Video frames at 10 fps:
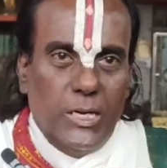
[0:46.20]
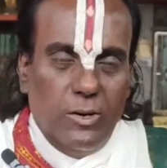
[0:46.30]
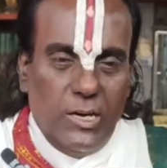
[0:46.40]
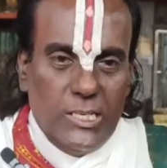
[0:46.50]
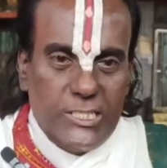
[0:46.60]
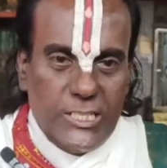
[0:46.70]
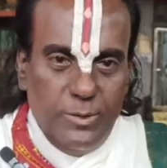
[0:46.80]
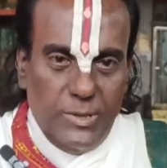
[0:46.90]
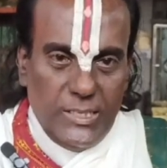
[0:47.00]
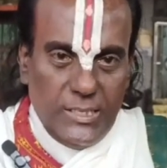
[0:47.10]
பகவான்
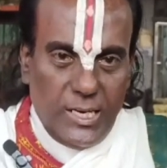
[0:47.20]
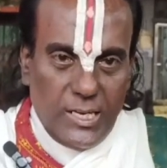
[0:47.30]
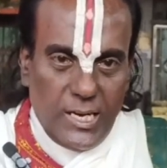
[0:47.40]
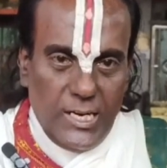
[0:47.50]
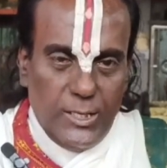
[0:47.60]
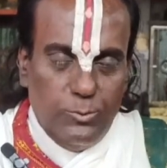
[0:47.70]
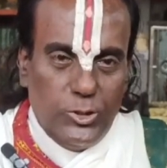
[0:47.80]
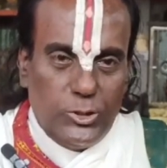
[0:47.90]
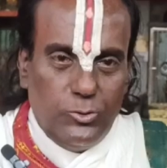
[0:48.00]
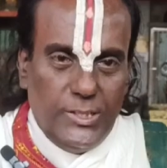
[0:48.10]
ஸ்ரீமன்
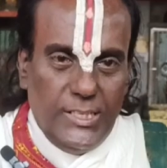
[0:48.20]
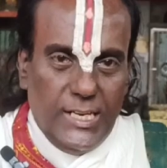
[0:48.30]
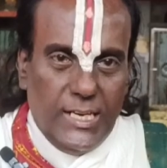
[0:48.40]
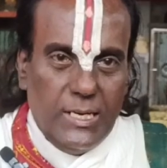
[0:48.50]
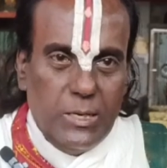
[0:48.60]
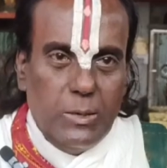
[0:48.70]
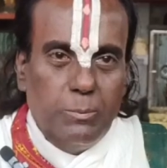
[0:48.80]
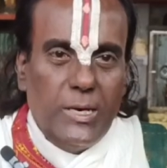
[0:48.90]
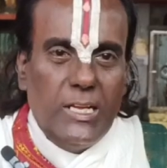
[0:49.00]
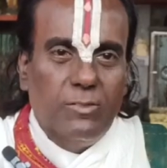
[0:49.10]
நாராயணமூர்த்தியுடைய
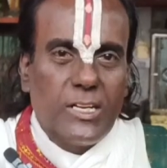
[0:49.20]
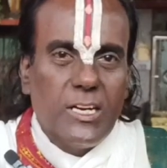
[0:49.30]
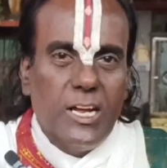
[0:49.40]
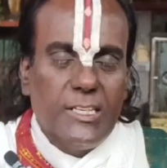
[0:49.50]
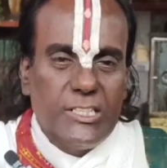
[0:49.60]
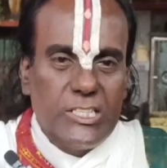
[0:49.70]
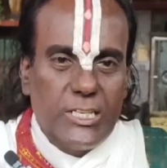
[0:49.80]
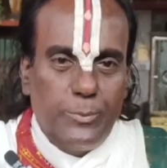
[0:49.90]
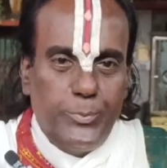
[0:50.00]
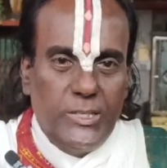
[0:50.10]
பல வரலாற்று
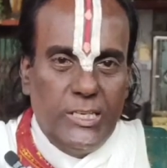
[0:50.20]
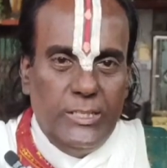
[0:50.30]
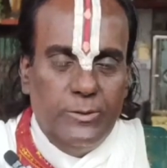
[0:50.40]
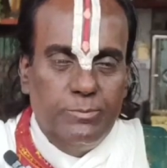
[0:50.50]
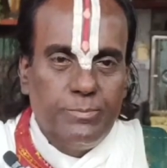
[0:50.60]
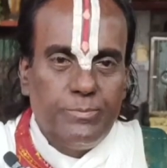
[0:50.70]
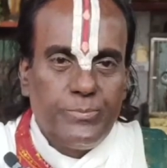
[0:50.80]
சிறப்புகளையும்